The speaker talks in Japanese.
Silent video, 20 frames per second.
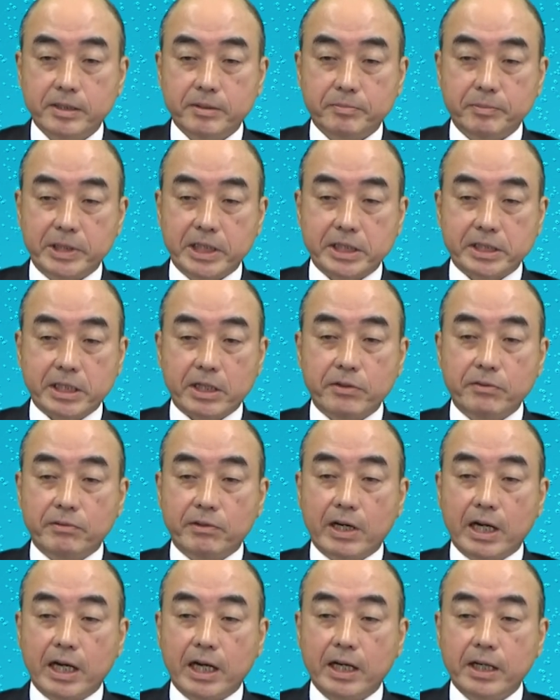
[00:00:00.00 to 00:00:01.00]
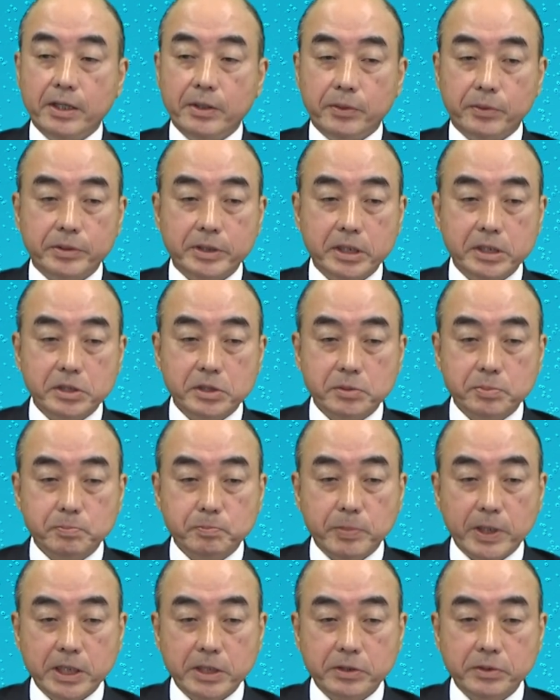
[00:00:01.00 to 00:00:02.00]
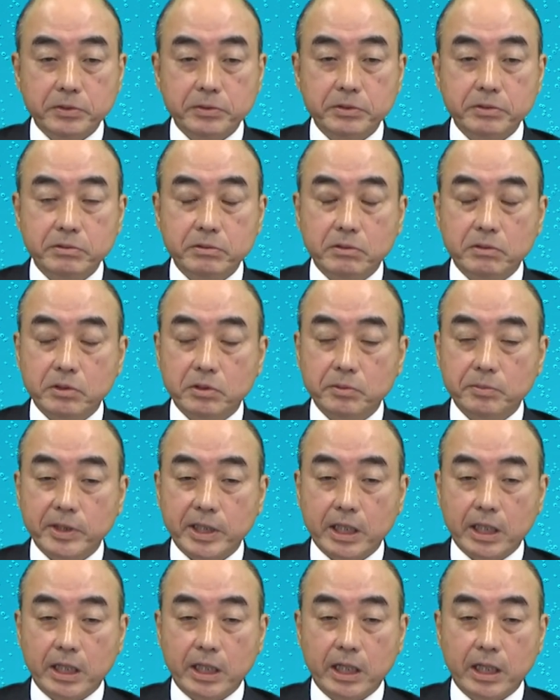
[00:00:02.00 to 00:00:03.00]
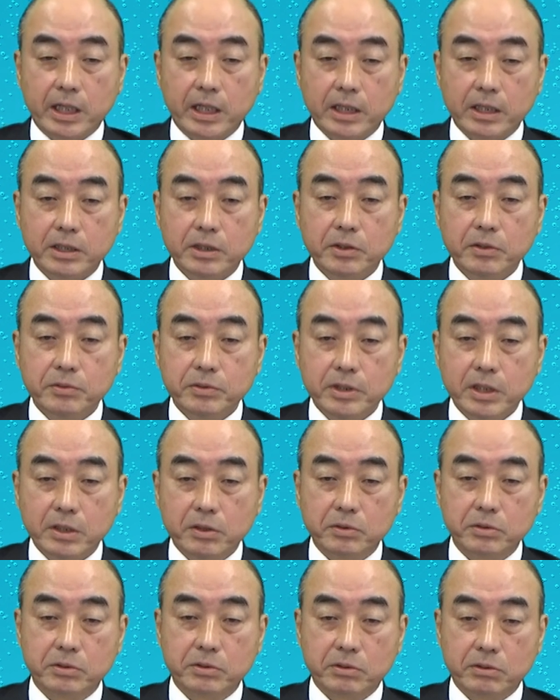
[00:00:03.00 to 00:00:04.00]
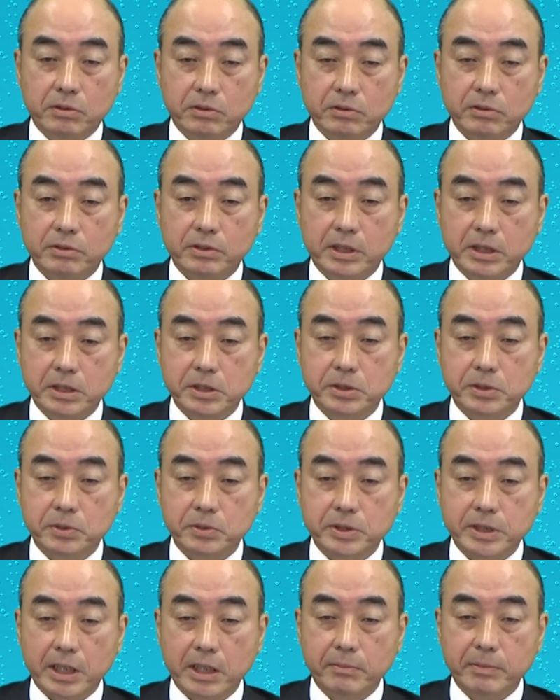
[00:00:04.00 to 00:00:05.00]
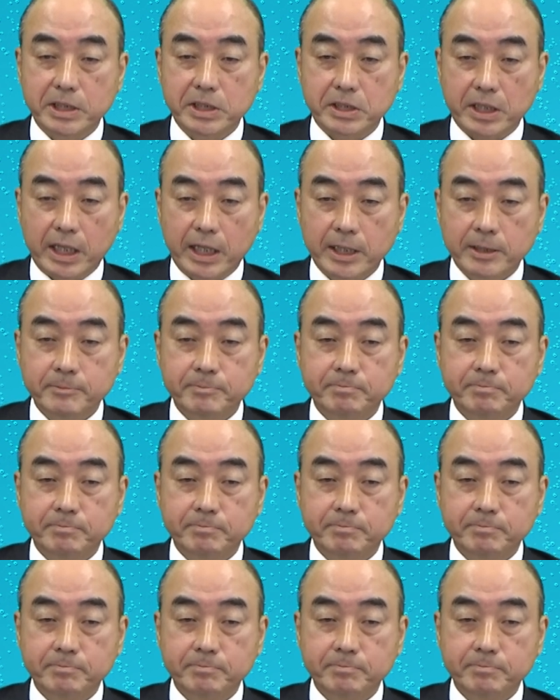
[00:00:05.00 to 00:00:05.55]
皆さんは骨突っ張りという言葉からどんなことを連想されますか